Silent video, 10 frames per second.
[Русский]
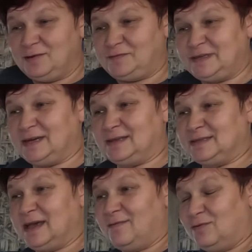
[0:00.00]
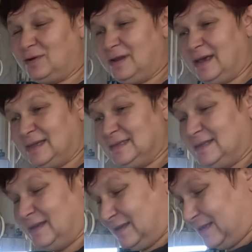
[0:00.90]
У всех разговоры раз,
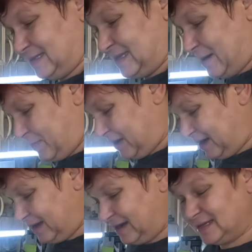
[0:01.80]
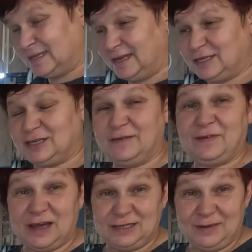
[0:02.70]
это самое, различные в
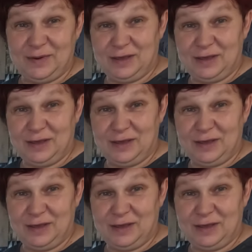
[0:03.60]
каждом